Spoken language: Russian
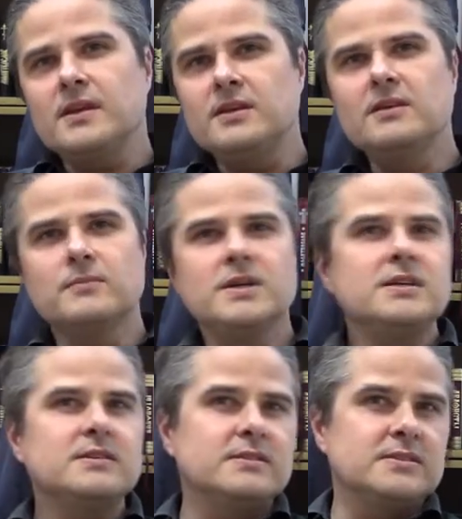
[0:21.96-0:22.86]
и
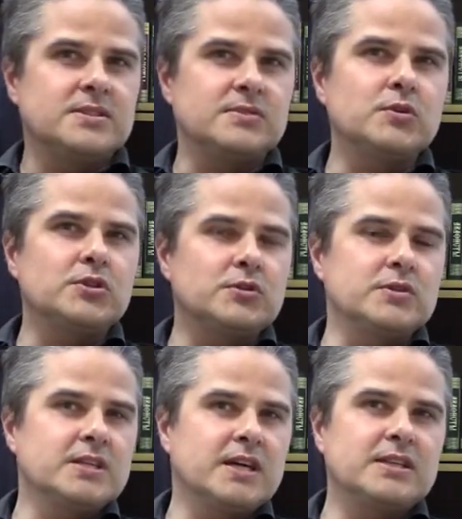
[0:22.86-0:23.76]
мы сегодня ее
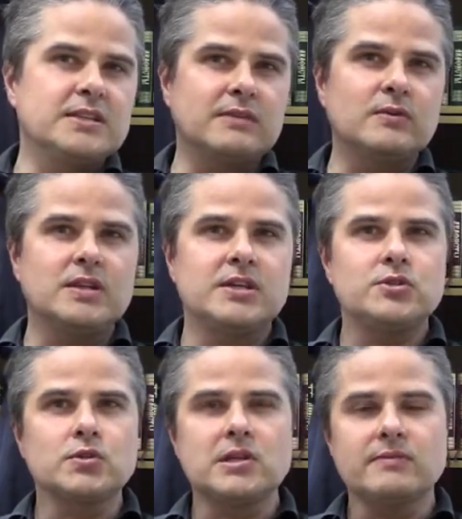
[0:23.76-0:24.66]
дыхание довольно
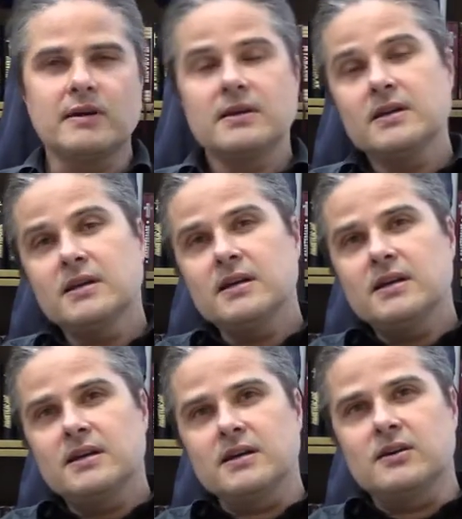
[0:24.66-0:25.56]
отчетливо
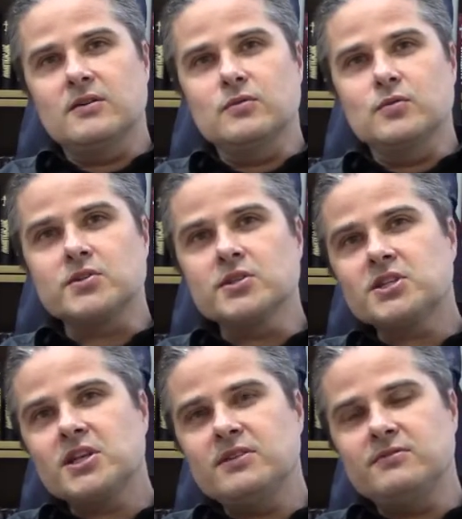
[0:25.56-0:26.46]
э,
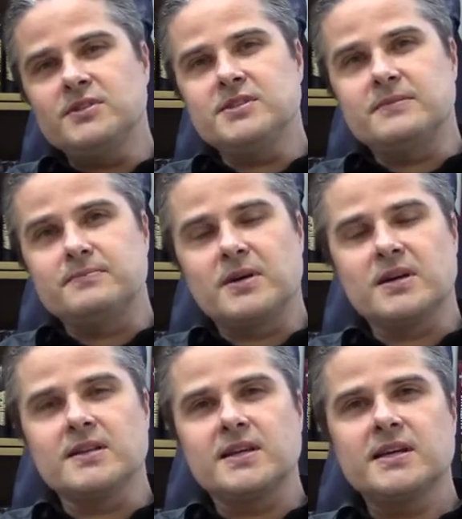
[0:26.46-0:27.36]
услышали в виде
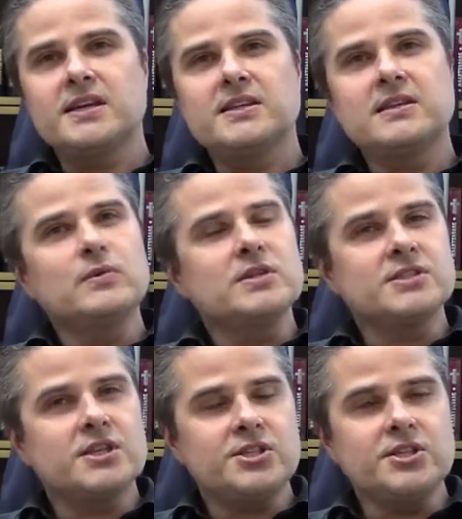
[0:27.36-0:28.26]
похолодания довольно
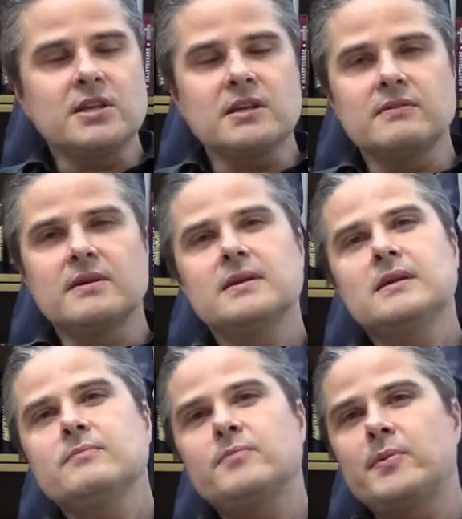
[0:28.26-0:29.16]
значительного,
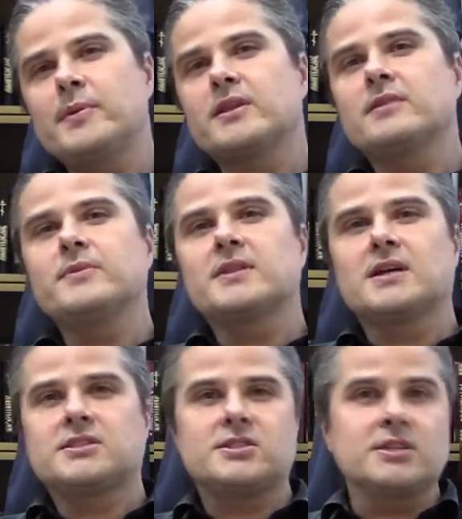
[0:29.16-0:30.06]
примерно до
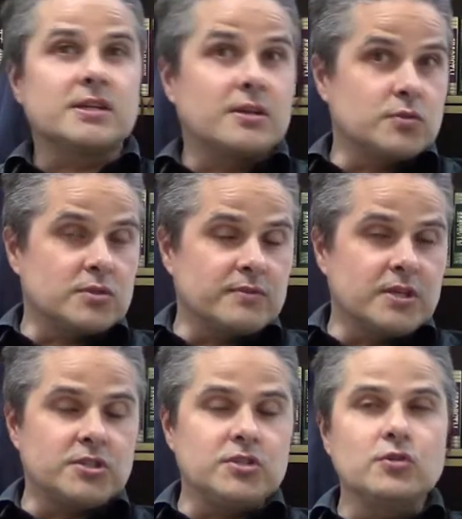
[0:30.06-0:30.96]
15 градусов
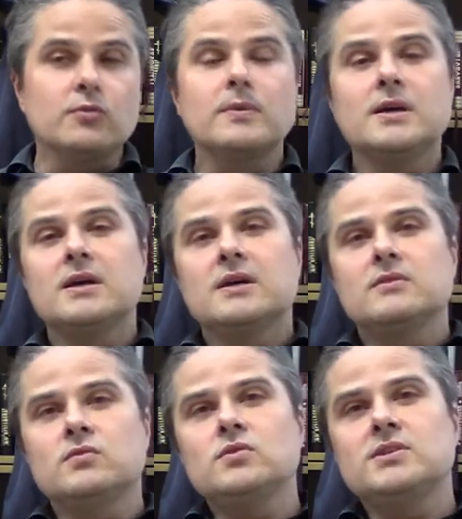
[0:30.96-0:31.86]
даже днем –
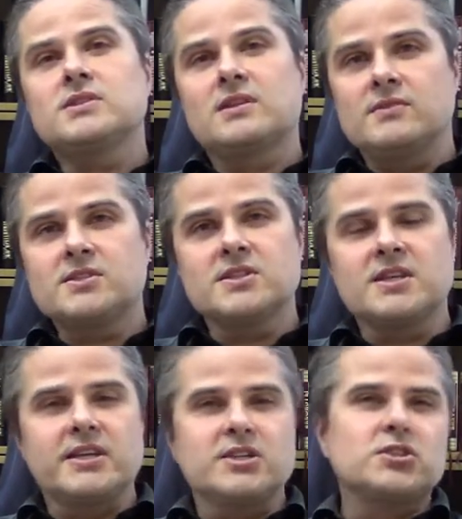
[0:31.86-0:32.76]
ну и, соответственно,
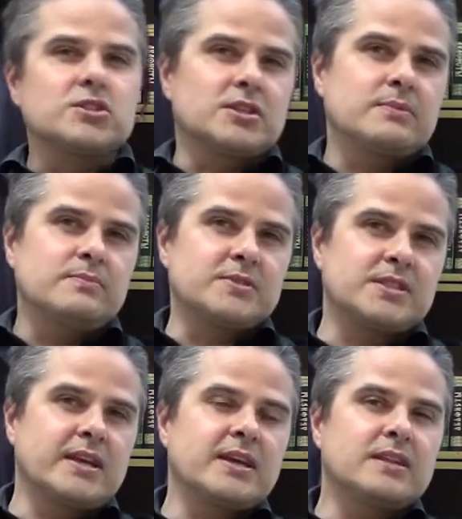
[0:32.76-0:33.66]
конечно же,
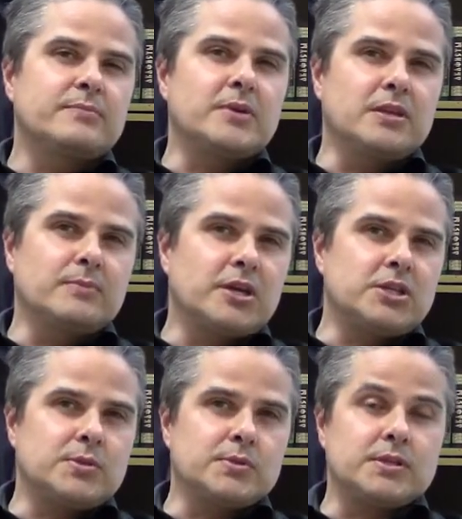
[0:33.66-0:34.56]
постоянно
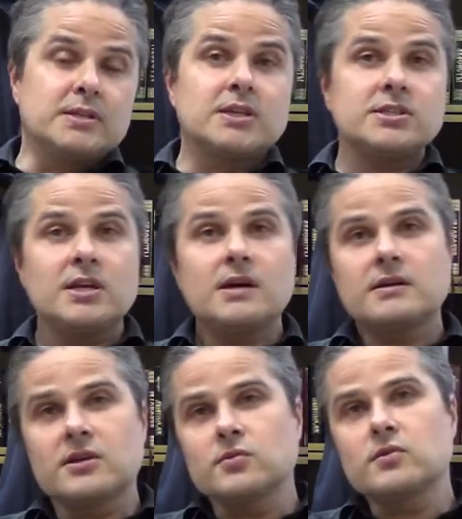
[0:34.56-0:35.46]
принимающегося дождя,
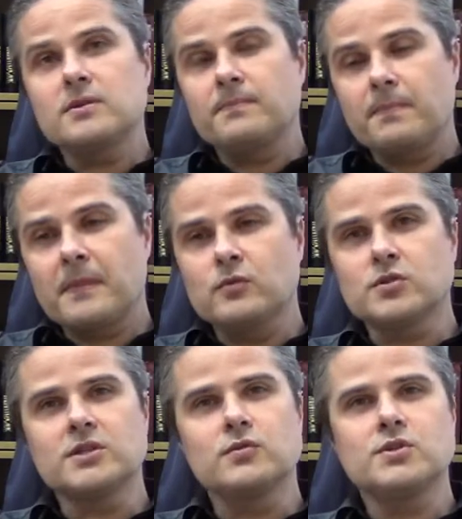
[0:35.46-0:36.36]
который
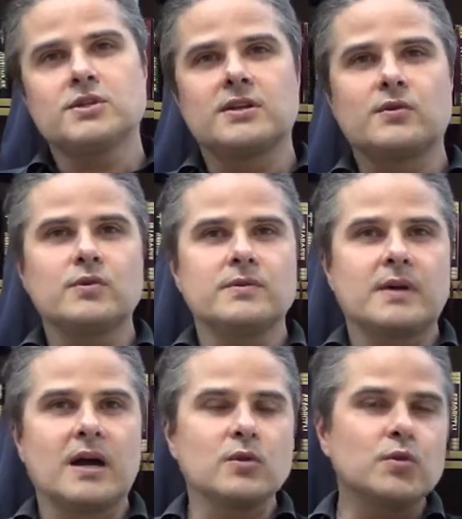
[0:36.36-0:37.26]
уже носит такой
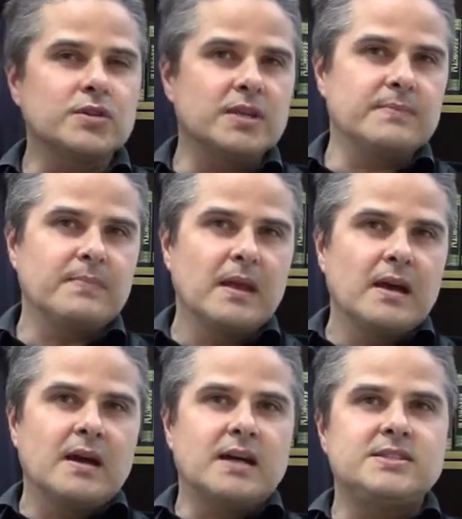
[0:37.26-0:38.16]
холодный
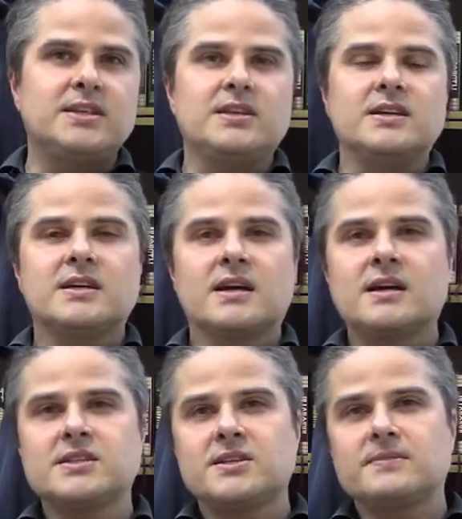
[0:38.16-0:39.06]
осенний
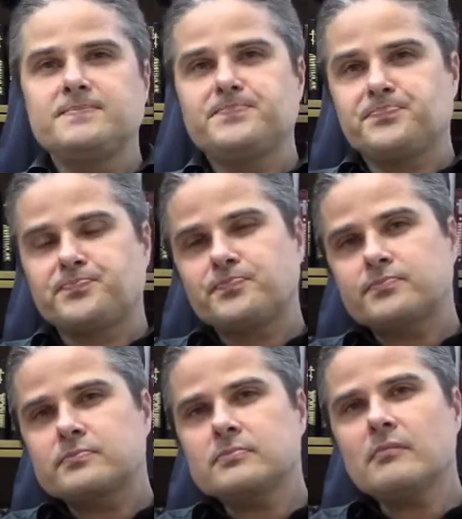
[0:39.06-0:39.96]
характер.
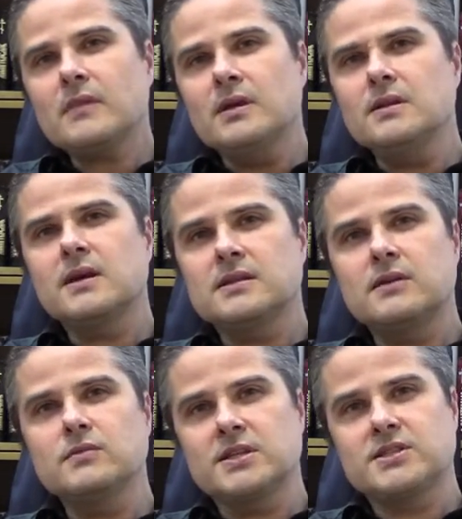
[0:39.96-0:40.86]
Иногда
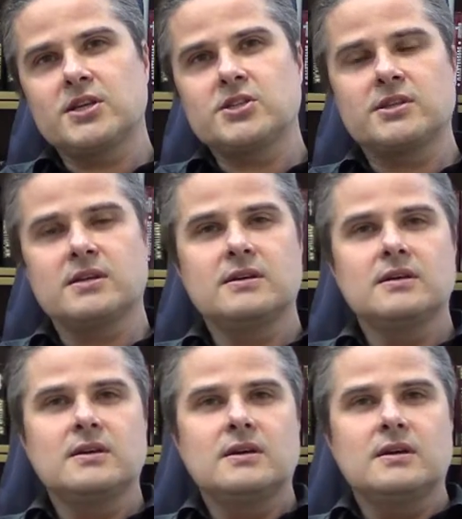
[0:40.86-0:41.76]
он достаточно
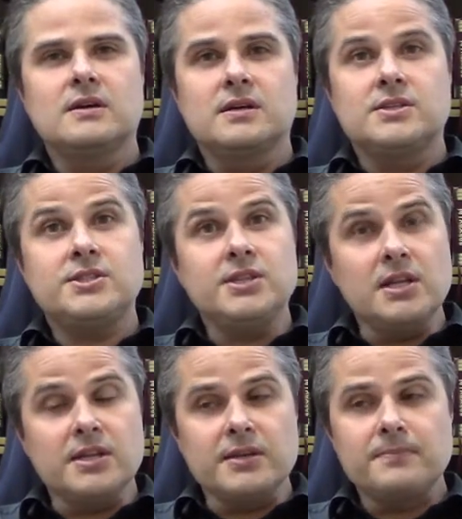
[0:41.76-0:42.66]
э,
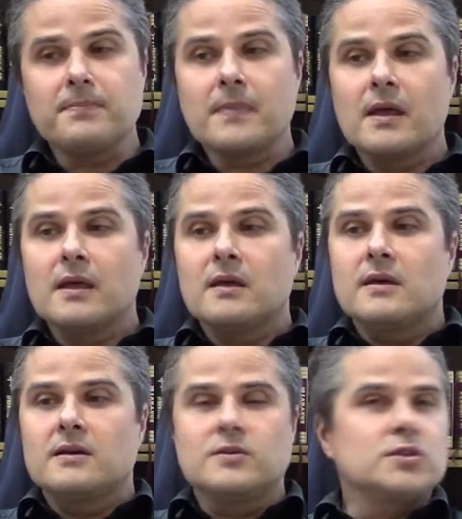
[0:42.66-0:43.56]
сильный.
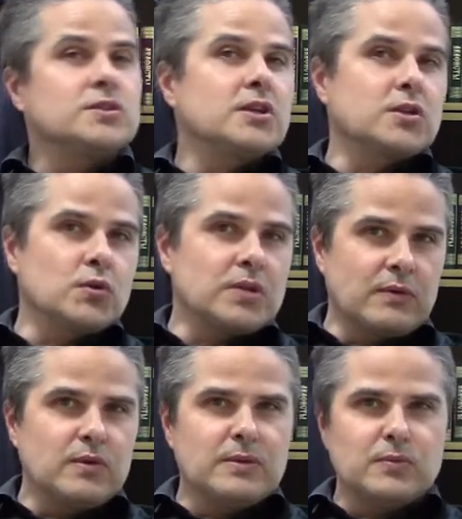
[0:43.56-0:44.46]
Уже налило
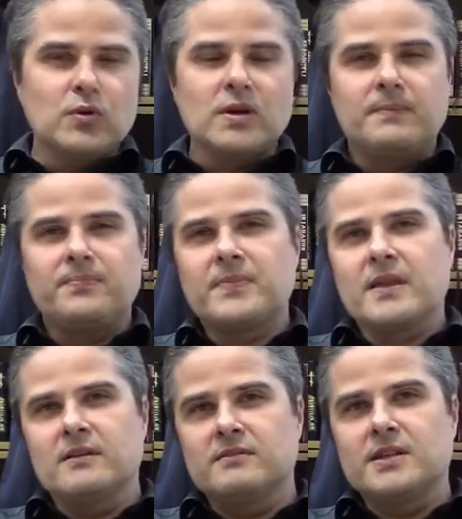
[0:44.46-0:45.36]
довольно много
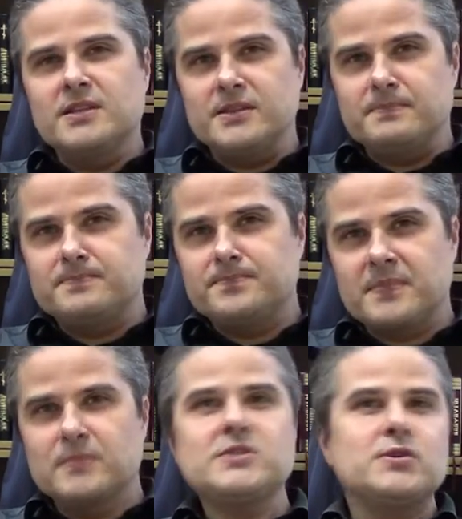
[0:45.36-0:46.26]
воды.
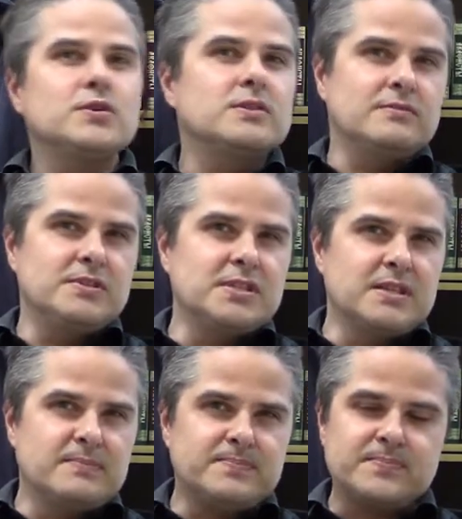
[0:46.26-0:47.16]
Мы сегодня это
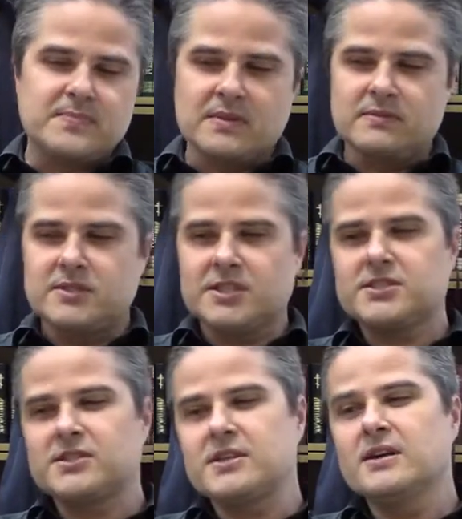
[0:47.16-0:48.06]
видели, в
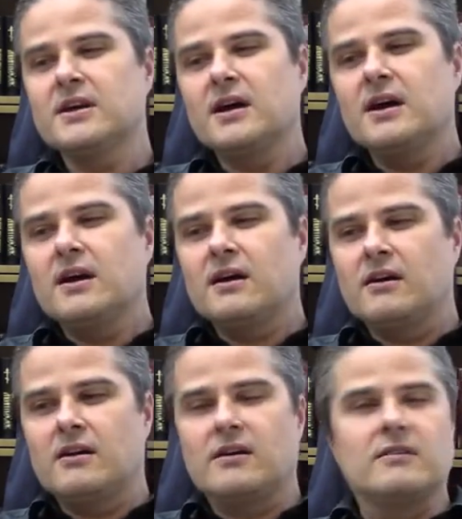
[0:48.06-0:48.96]
частности, э,
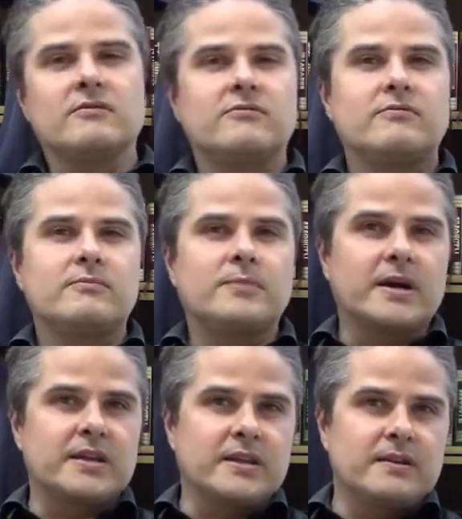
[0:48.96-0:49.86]
в
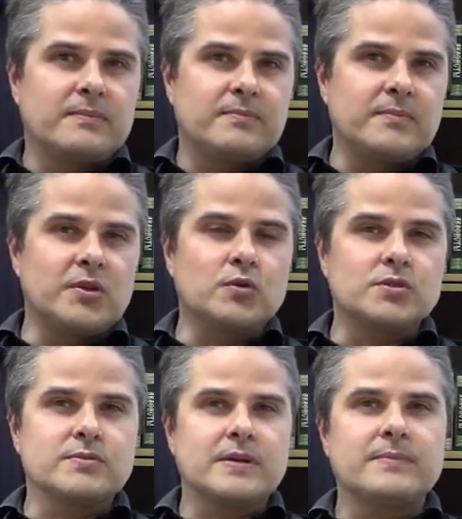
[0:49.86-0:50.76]
парке
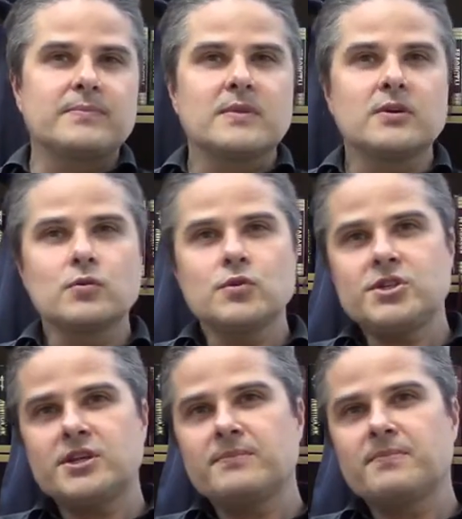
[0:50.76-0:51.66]
Березовая
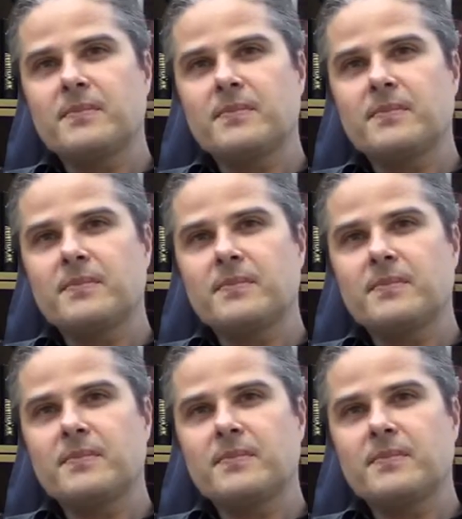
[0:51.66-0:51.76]
роща.